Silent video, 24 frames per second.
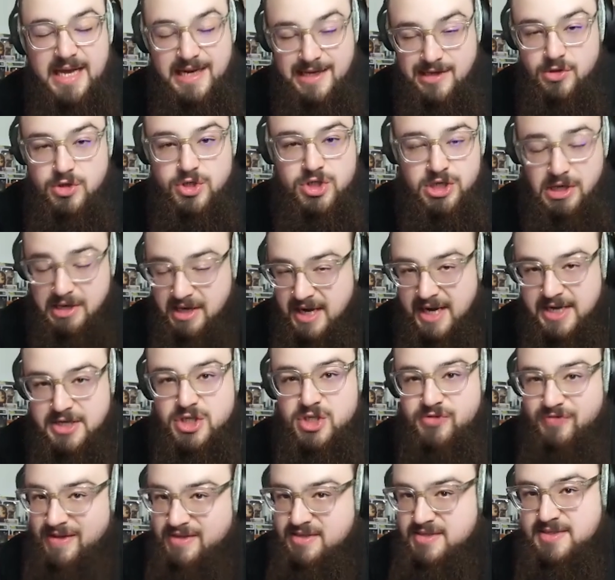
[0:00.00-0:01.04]
ich lutsche dir deinen
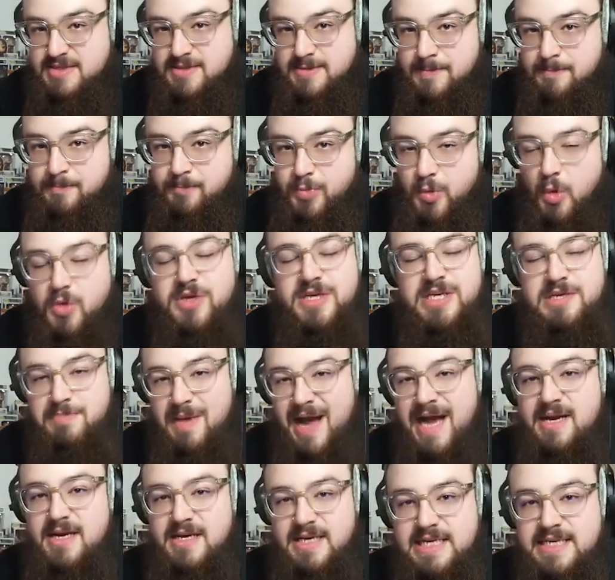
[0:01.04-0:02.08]
Schwanz. Und ich
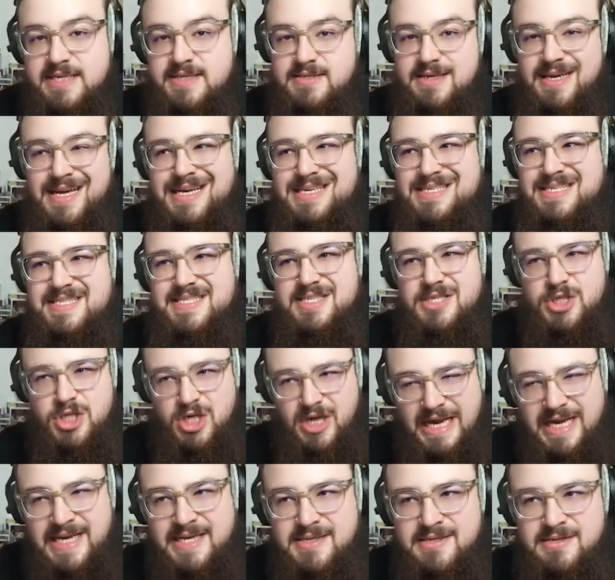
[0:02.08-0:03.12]
meine nicht dieses
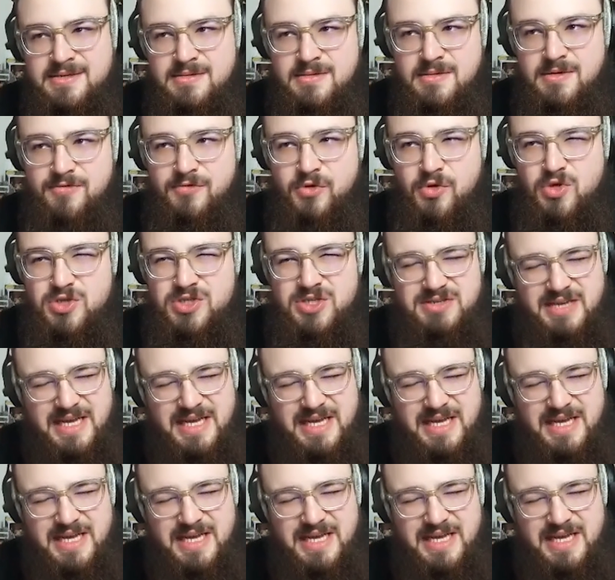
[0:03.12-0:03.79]
Schlechte, wo du so